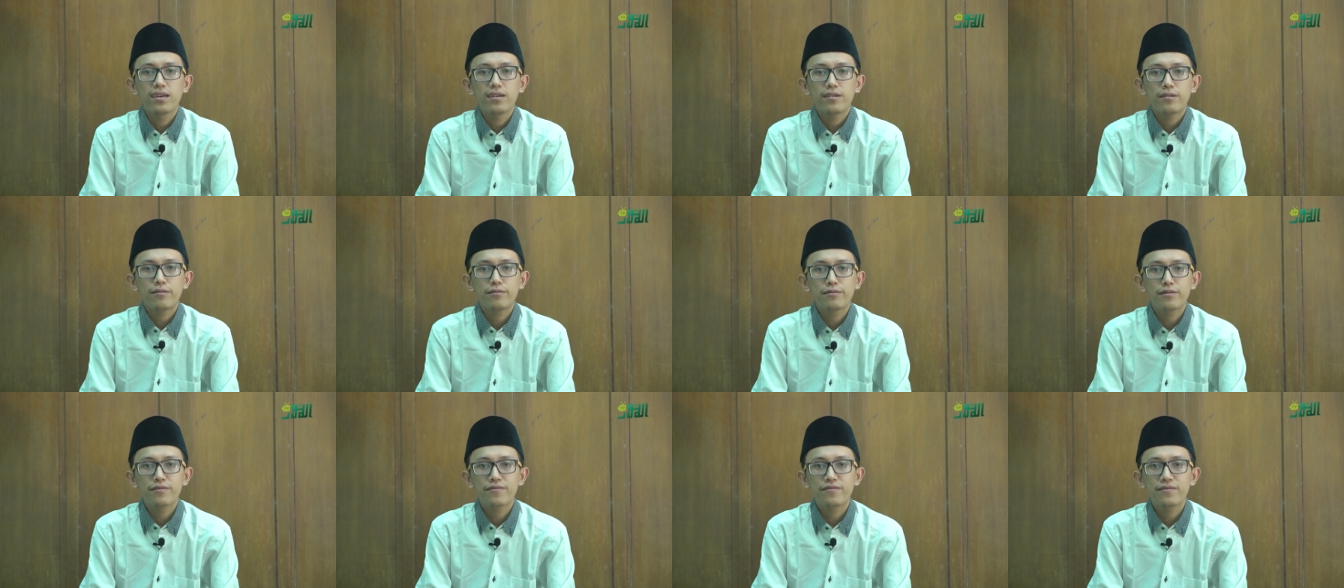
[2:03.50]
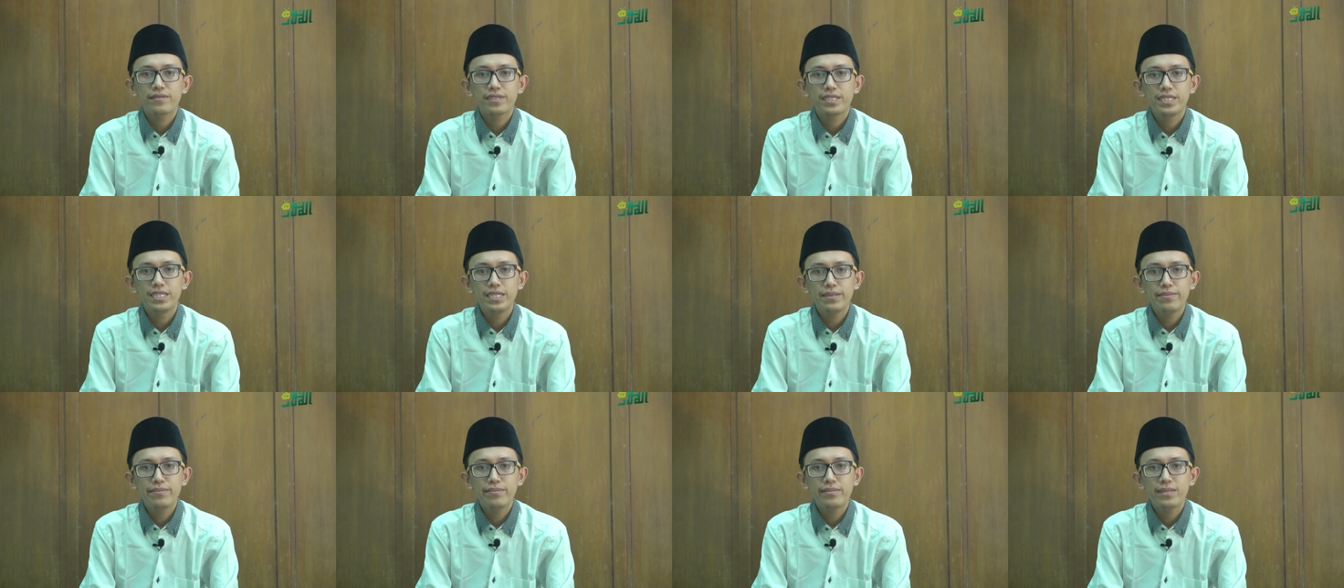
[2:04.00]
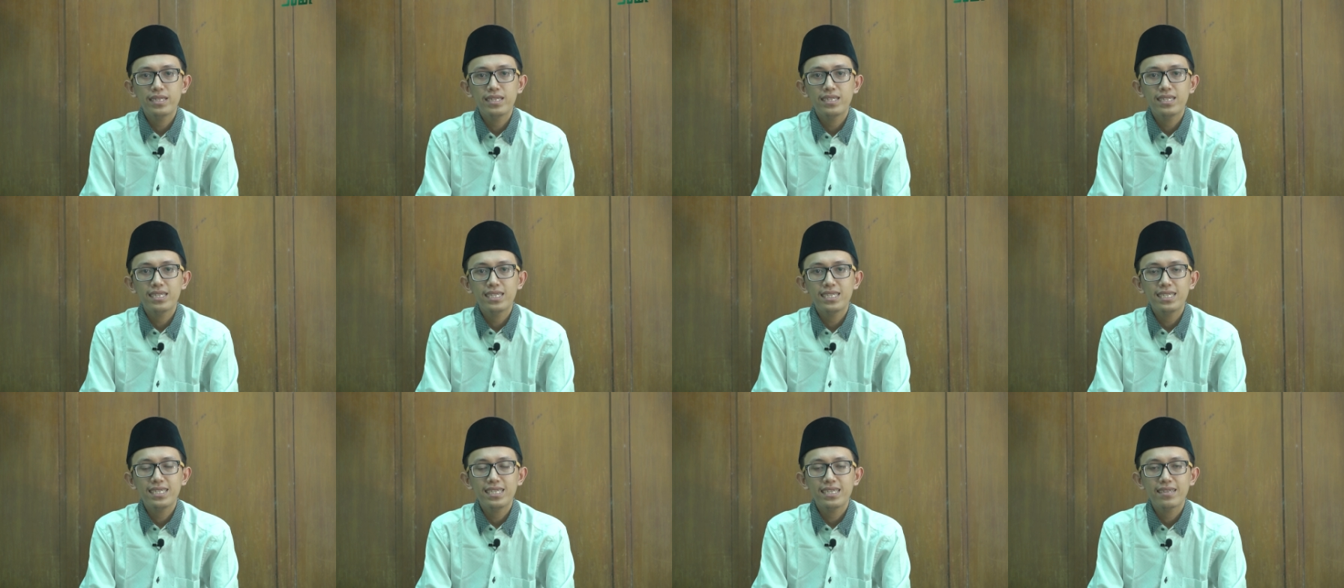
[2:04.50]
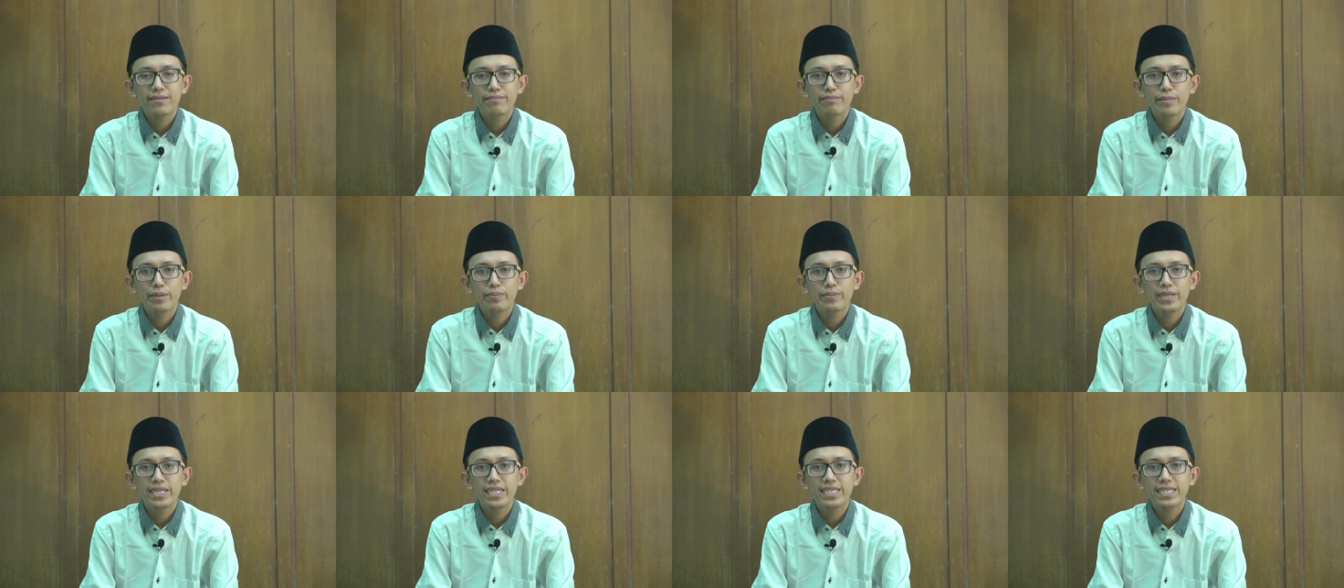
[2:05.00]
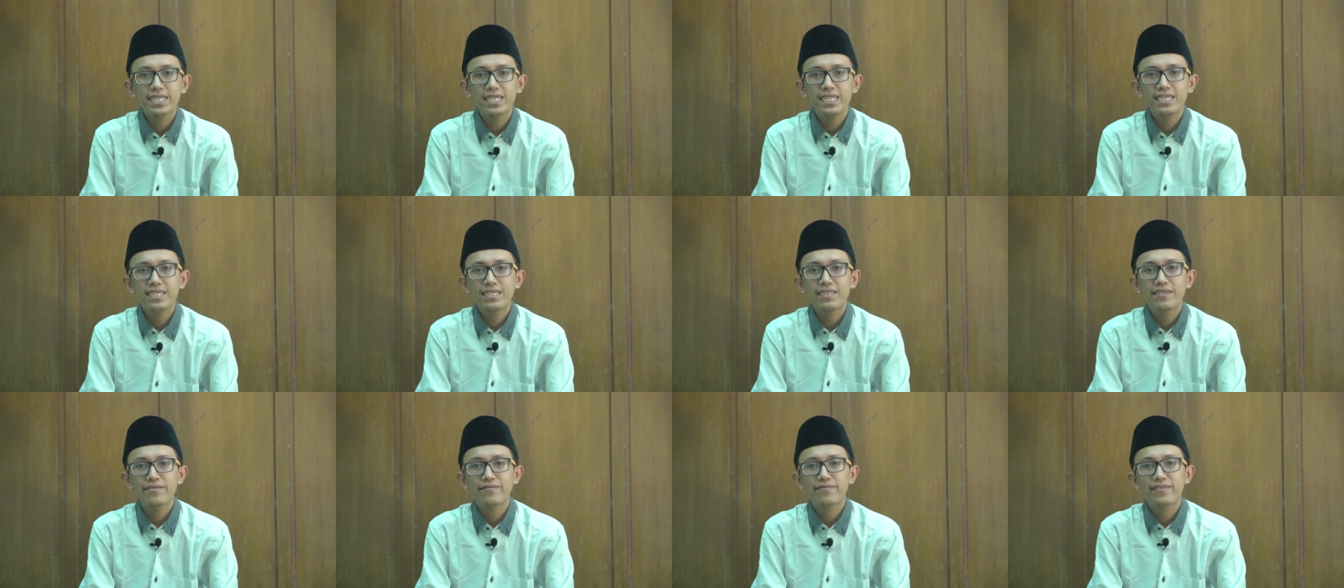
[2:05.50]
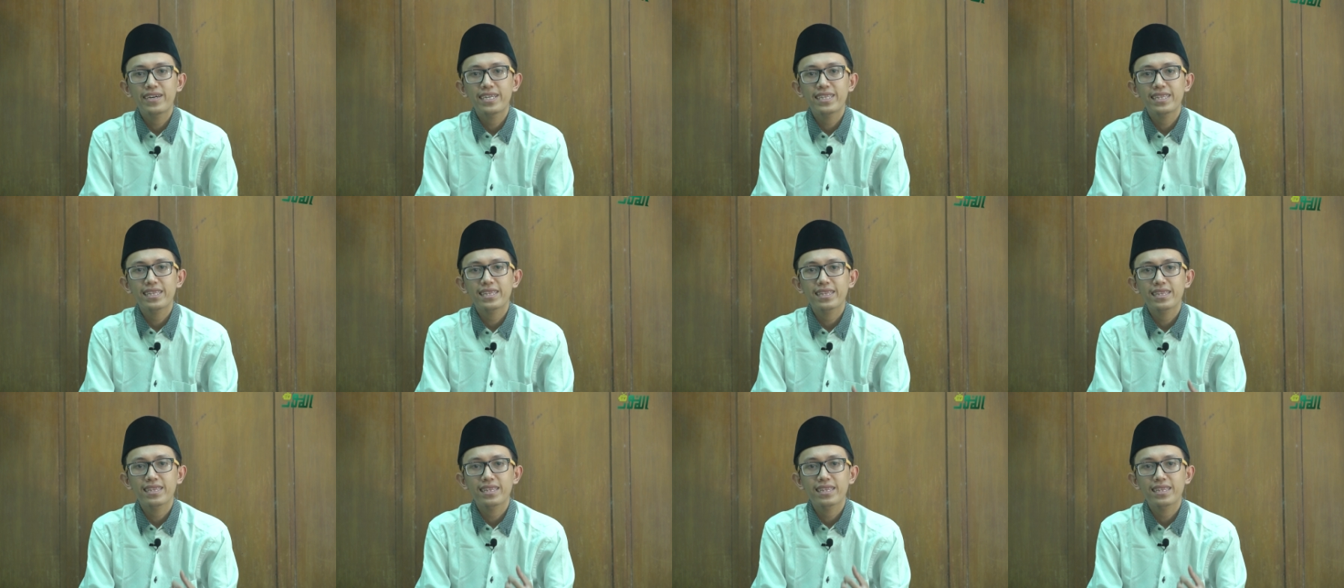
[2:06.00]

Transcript: Huruf Jin ini memiliki sifat